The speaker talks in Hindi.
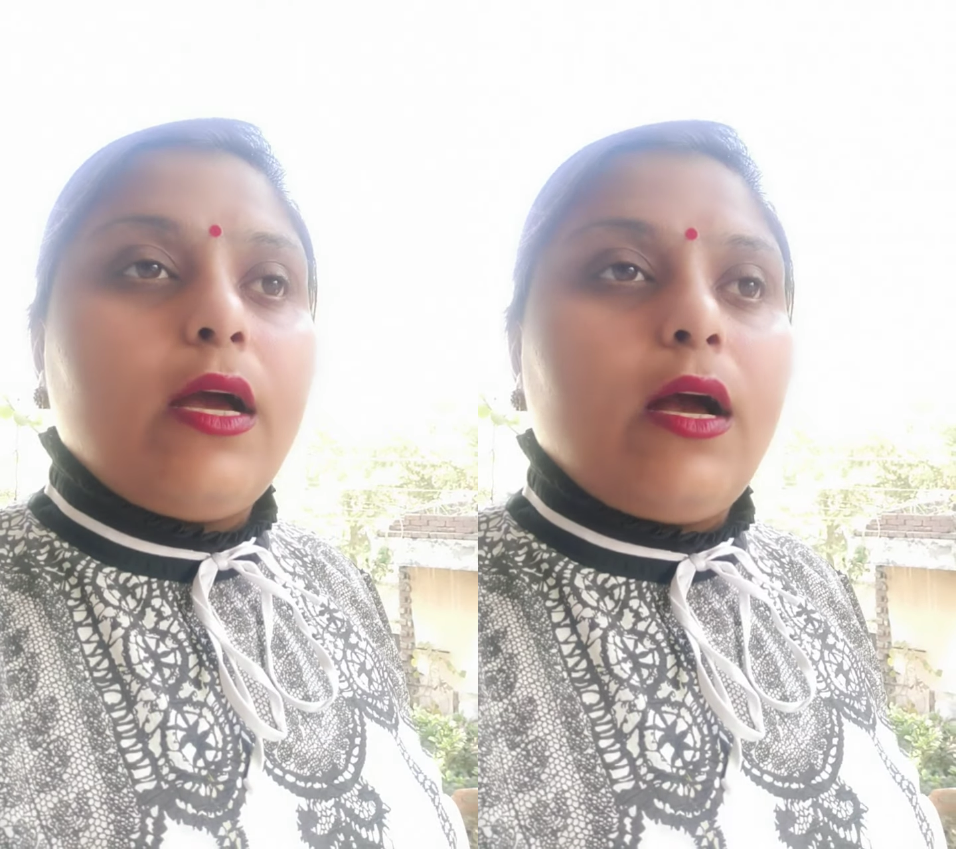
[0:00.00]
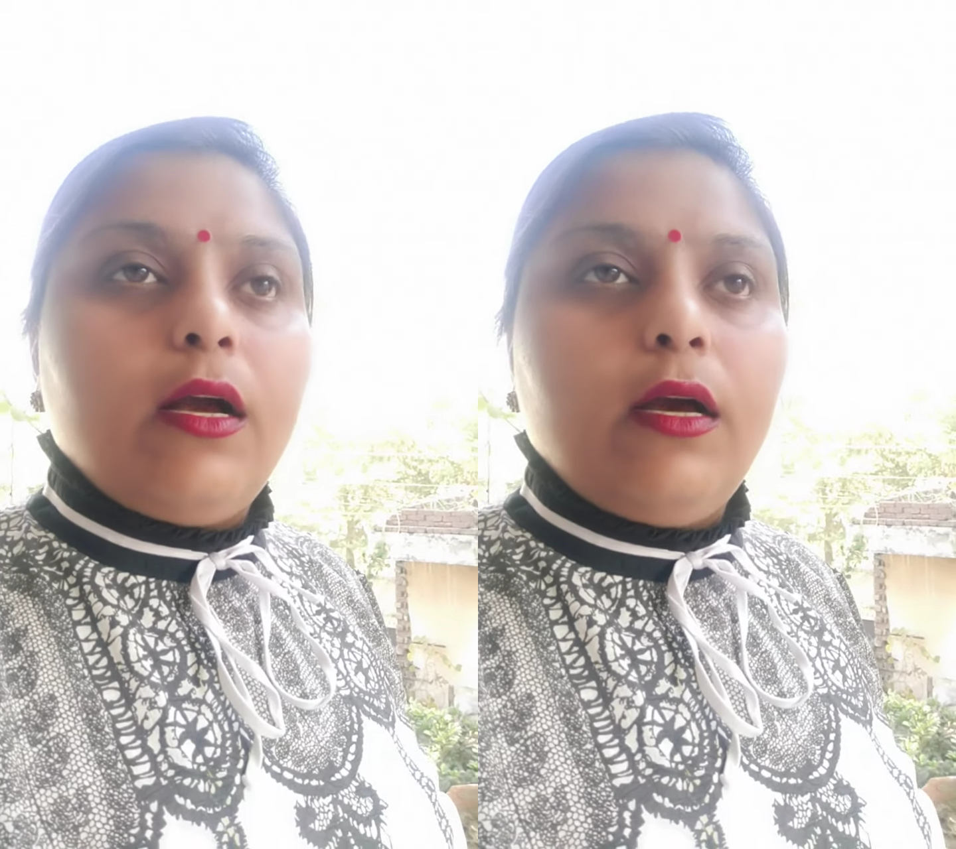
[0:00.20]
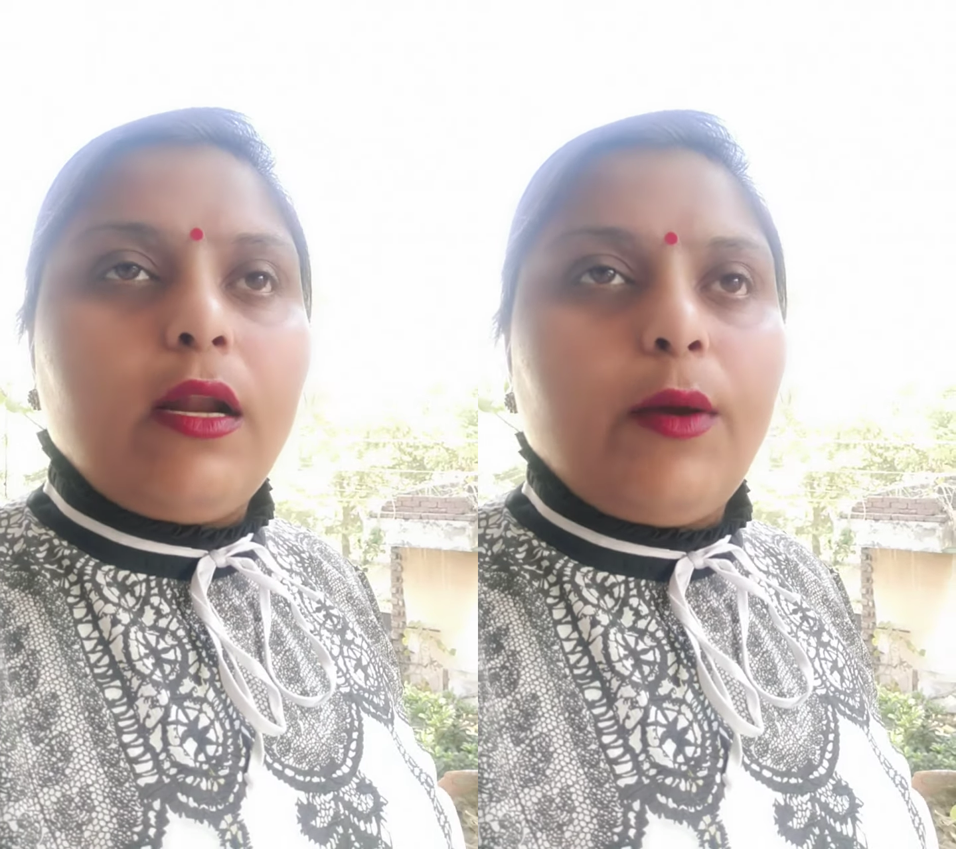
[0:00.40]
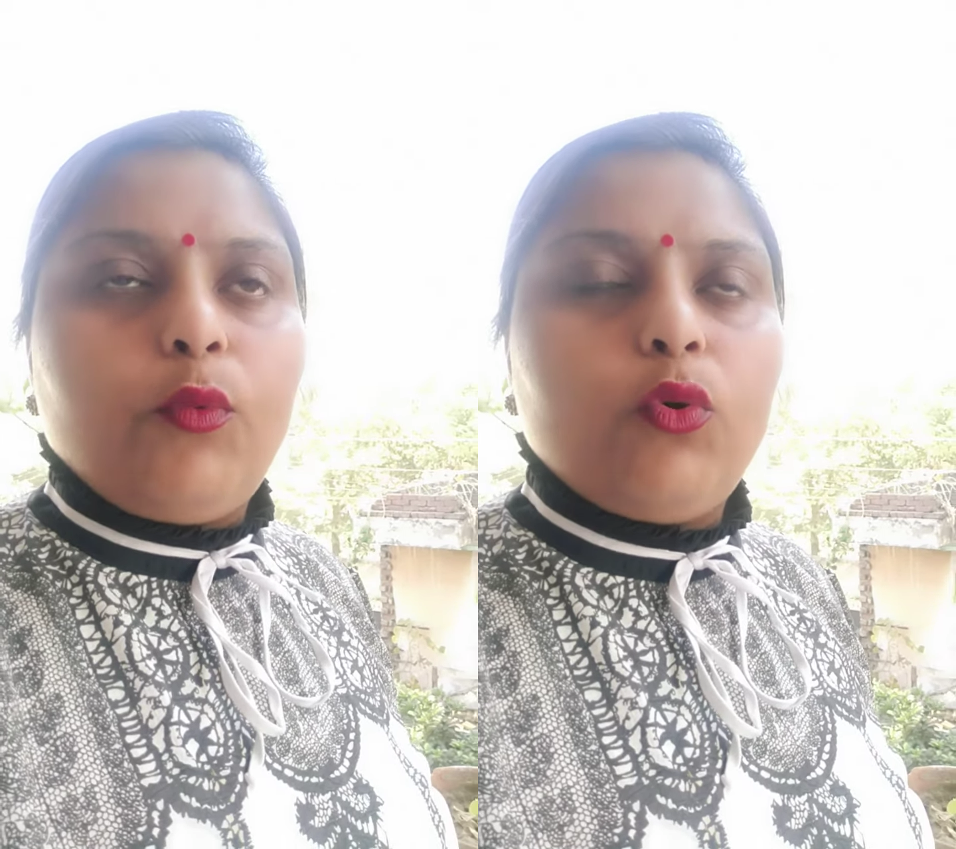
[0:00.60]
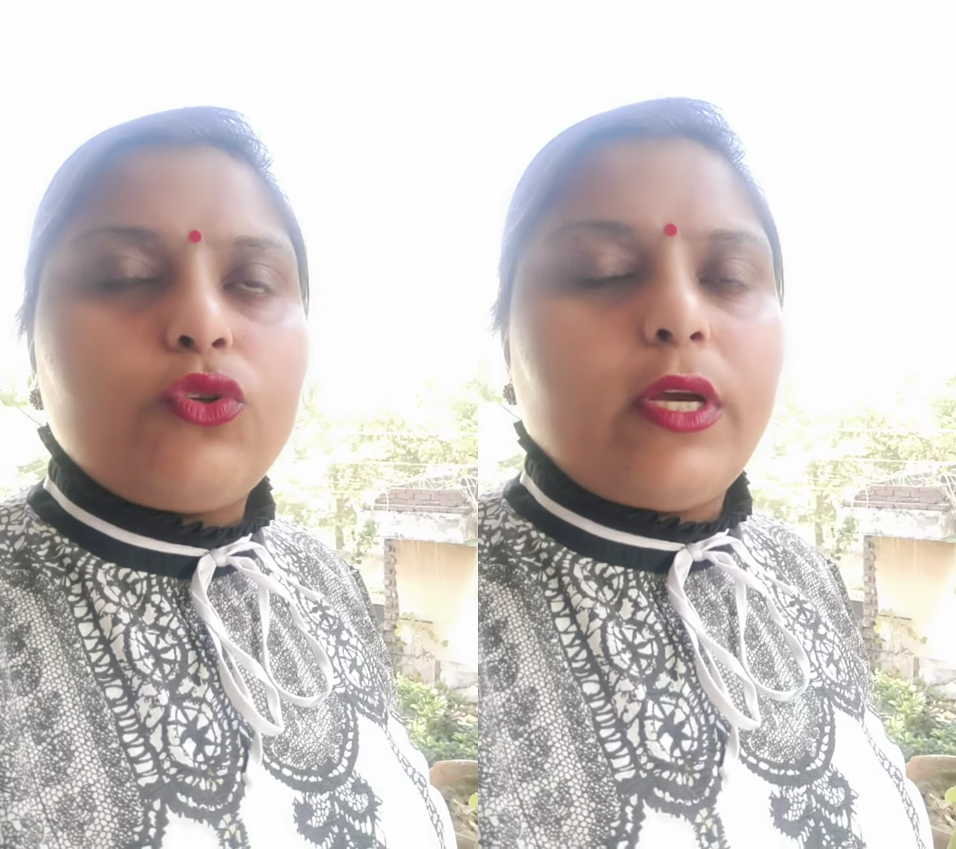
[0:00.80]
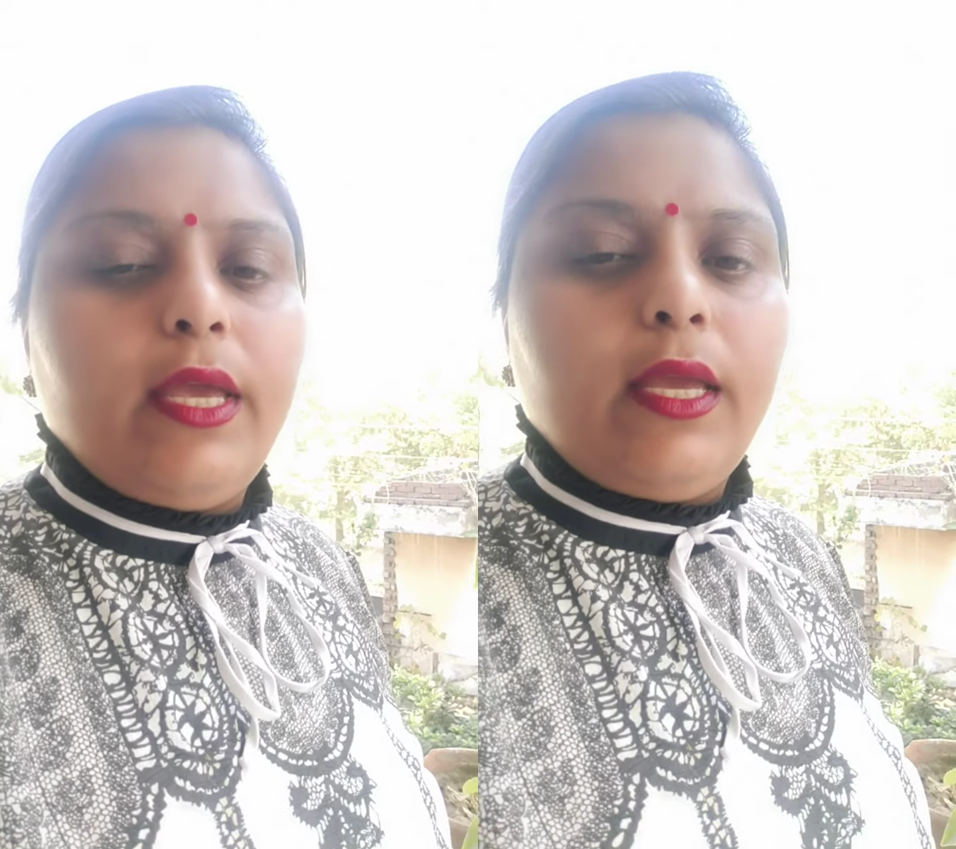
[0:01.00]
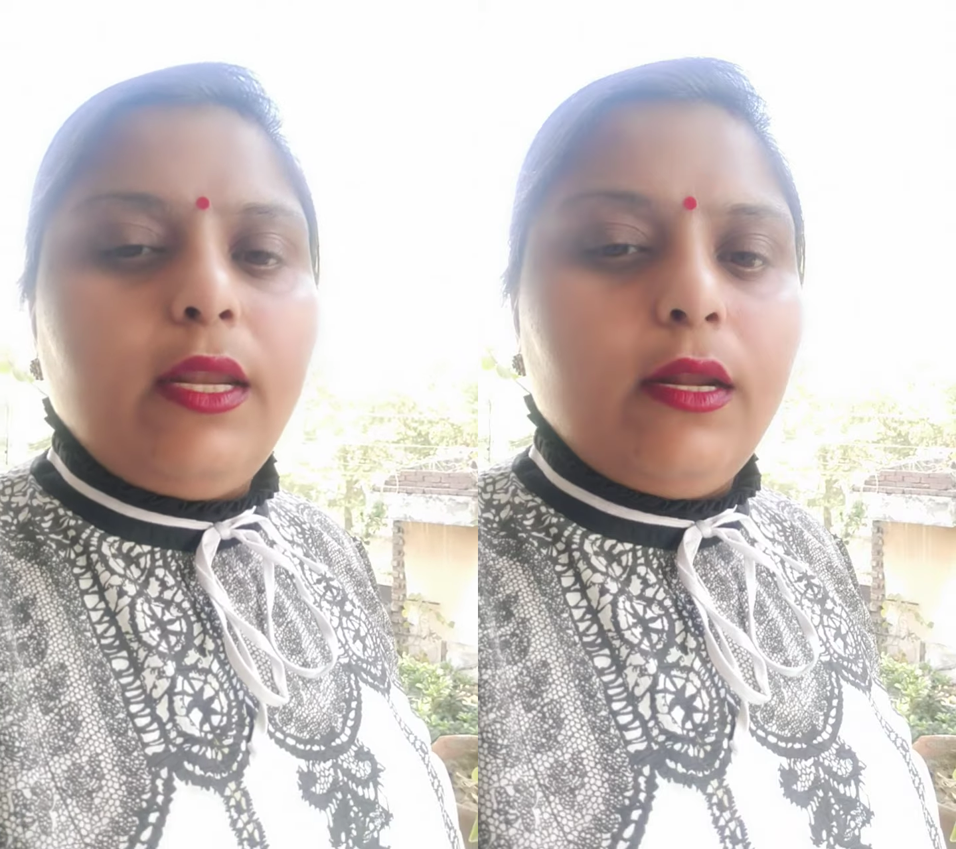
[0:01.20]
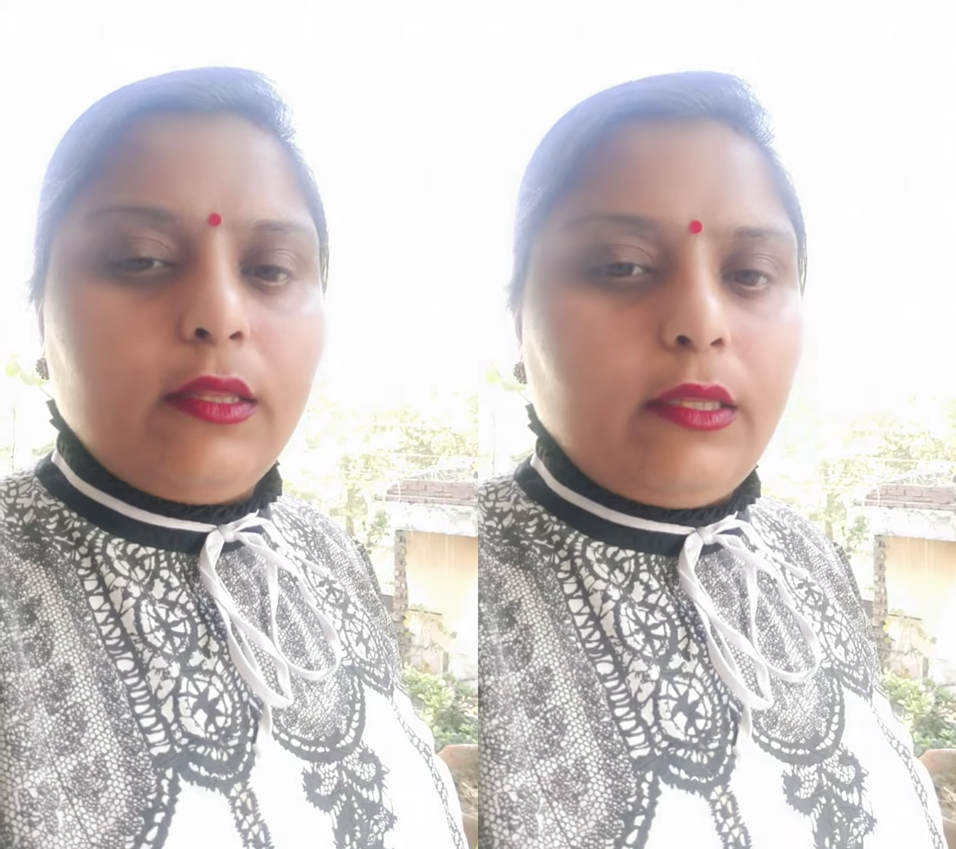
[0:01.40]
अगर आपको चाय की
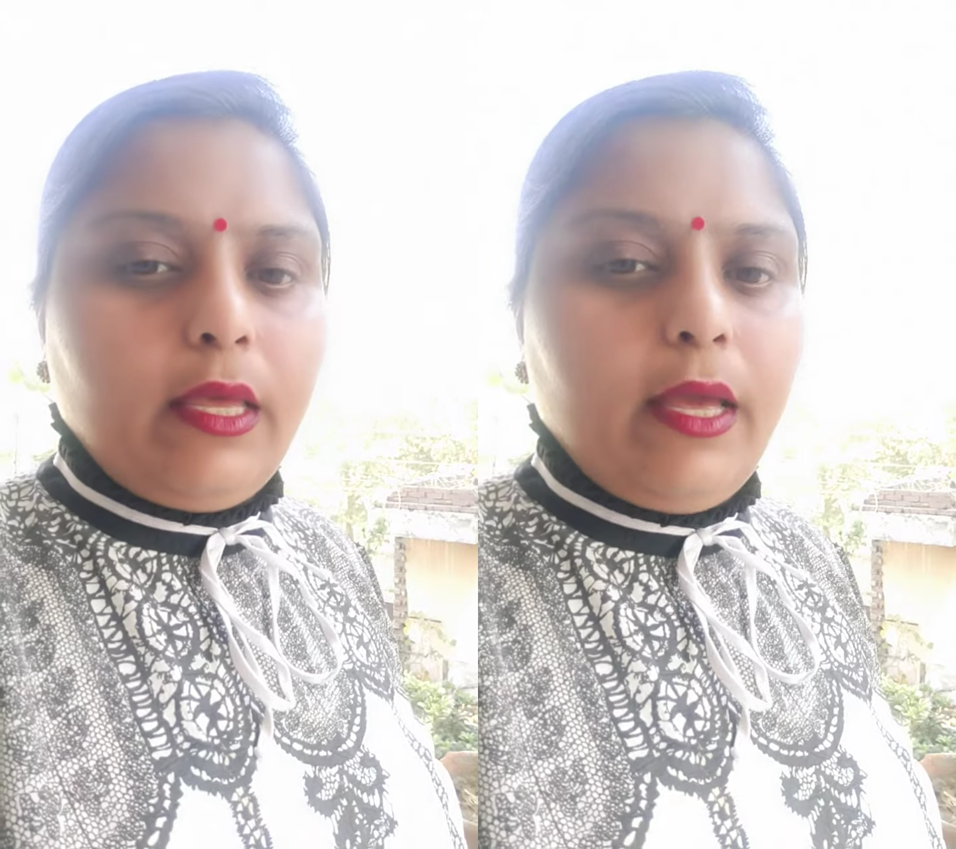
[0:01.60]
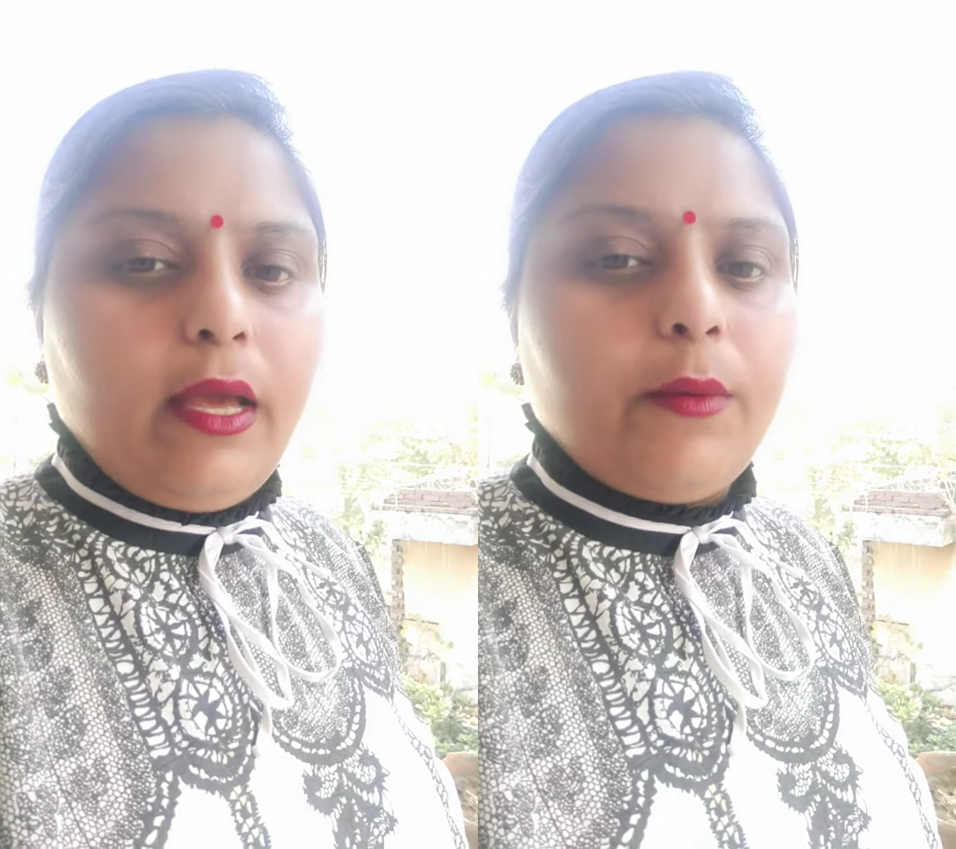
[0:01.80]
लत है